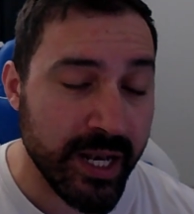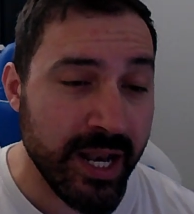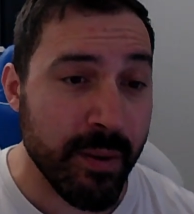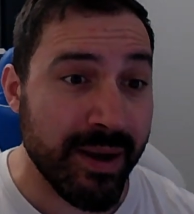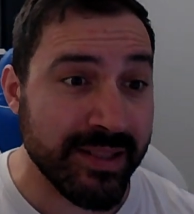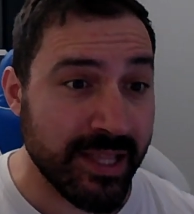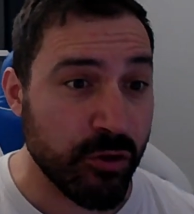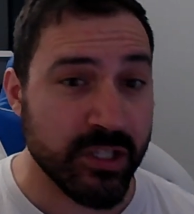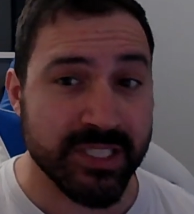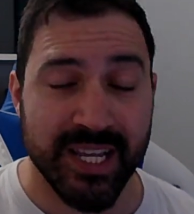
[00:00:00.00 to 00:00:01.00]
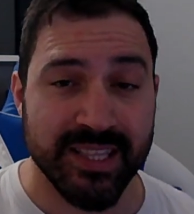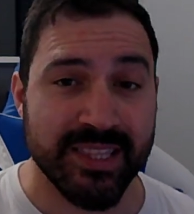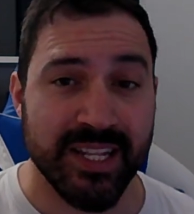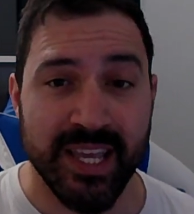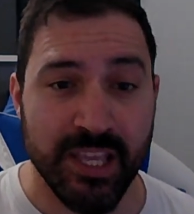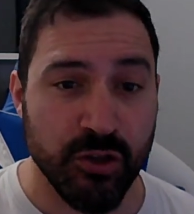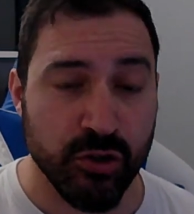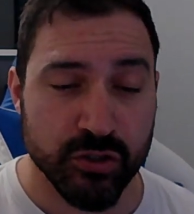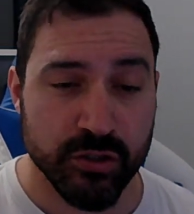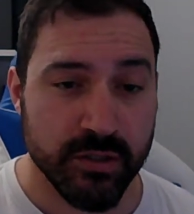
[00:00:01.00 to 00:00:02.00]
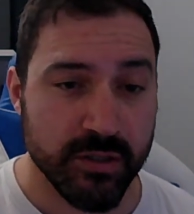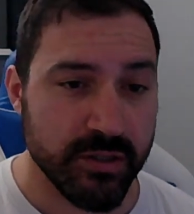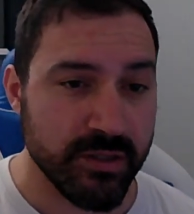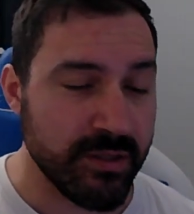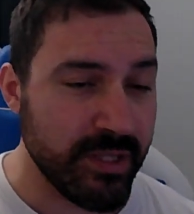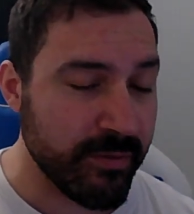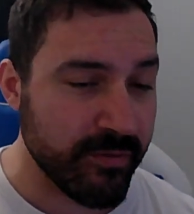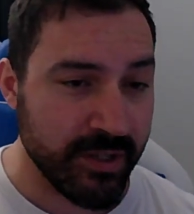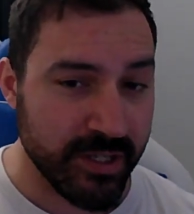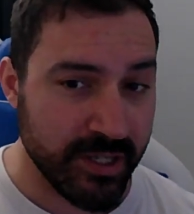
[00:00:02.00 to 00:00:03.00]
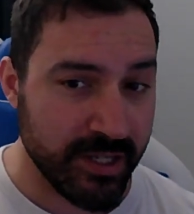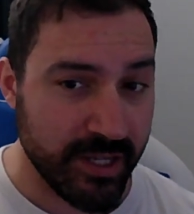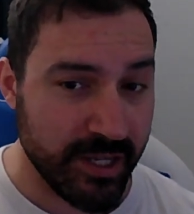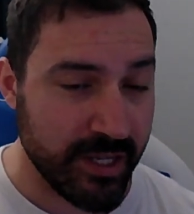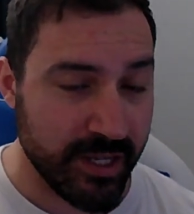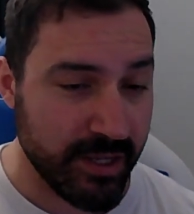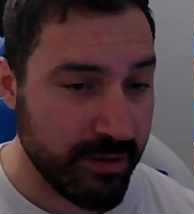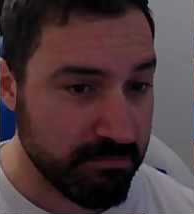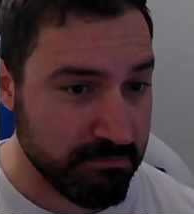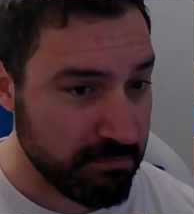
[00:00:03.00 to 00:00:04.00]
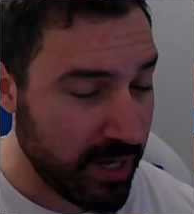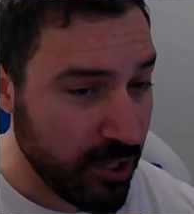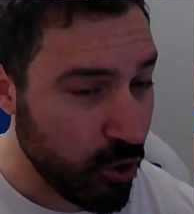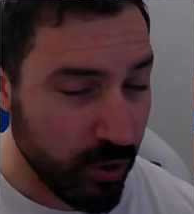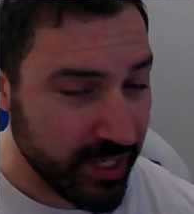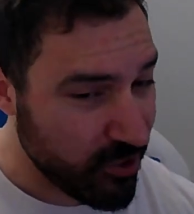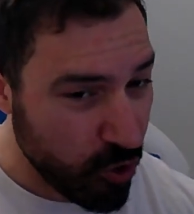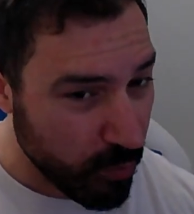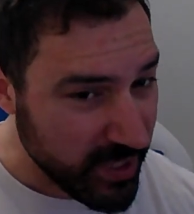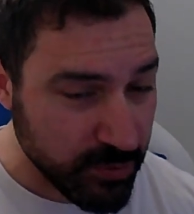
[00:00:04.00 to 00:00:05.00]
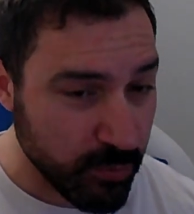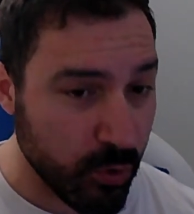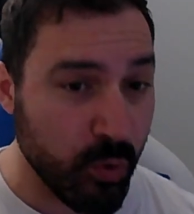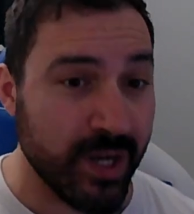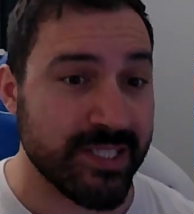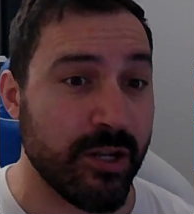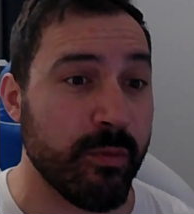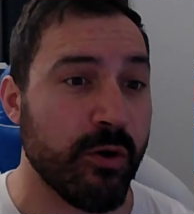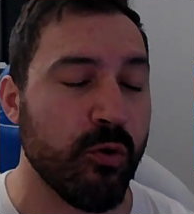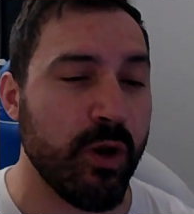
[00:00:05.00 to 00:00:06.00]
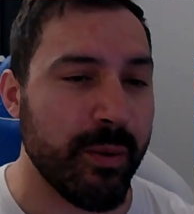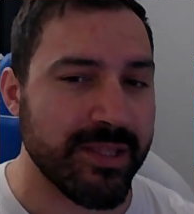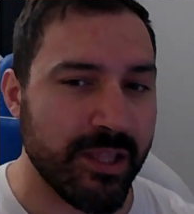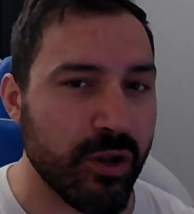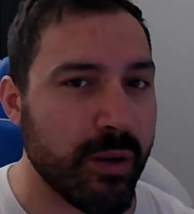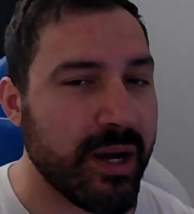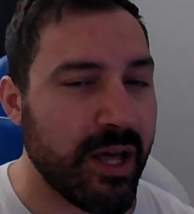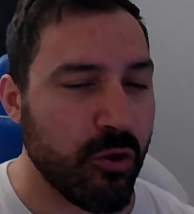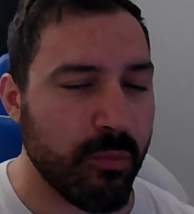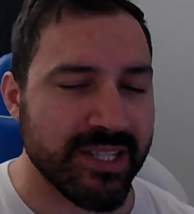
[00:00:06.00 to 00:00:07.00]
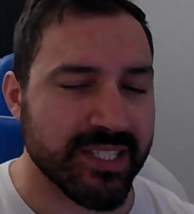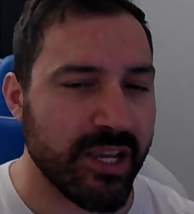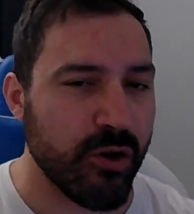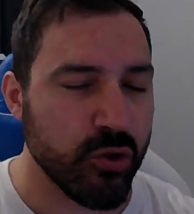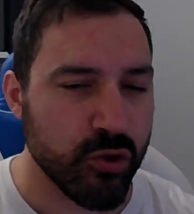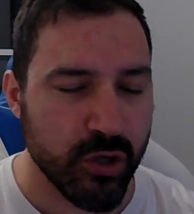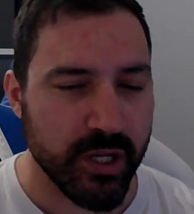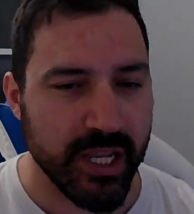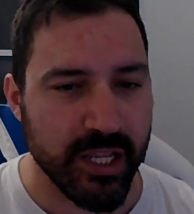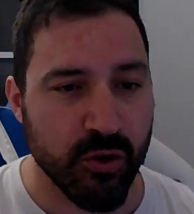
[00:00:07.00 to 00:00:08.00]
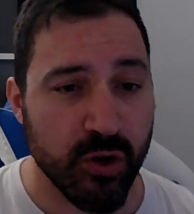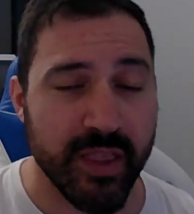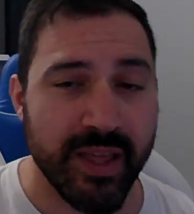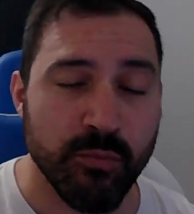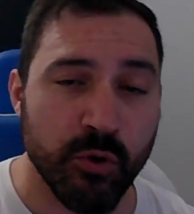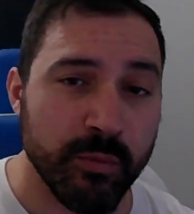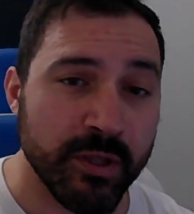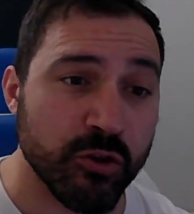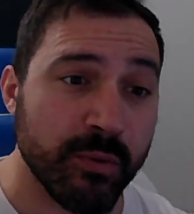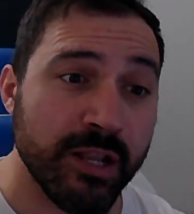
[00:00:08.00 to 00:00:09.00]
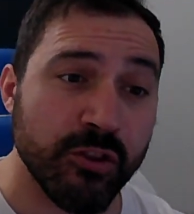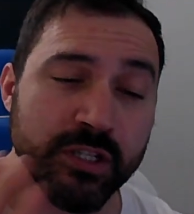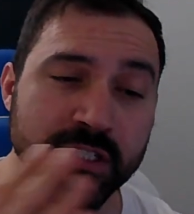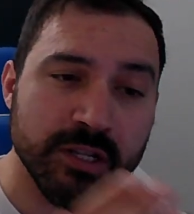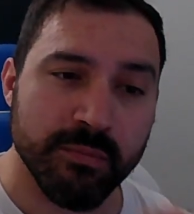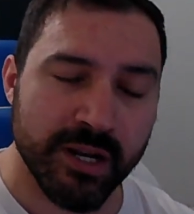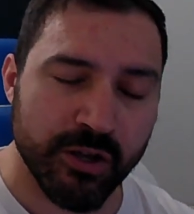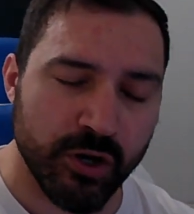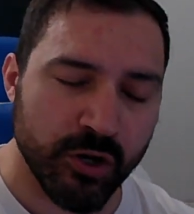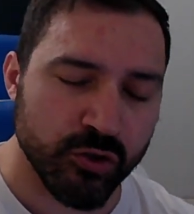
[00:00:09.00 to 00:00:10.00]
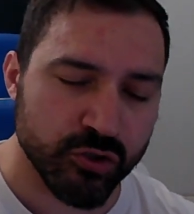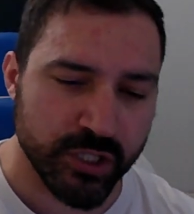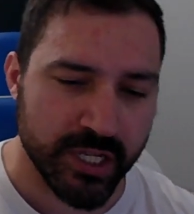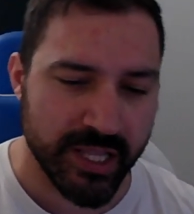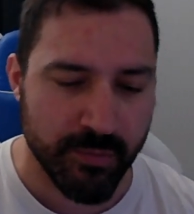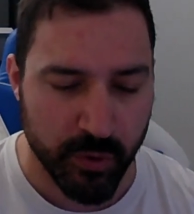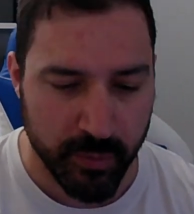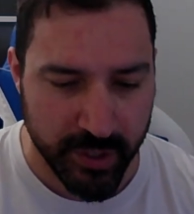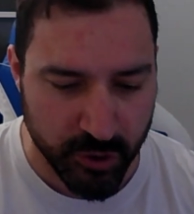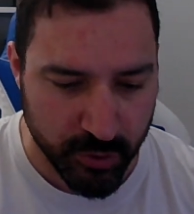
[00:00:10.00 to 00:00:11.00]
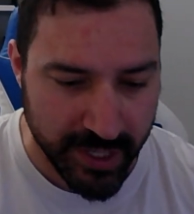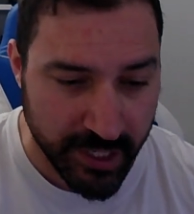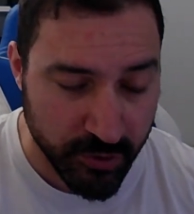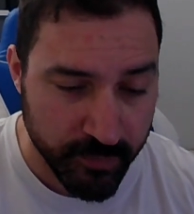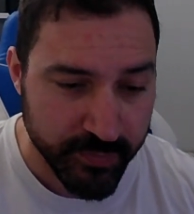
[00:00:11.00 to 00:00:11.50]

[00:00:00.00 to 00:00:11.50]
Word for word: levantadores que entre ellos eh, lo, es lo mismo, o hasta a lo mejor un levantador ha bajado más que otro y no le dan movimiento válido y sin embargo al otro sí que le dan movimiento válido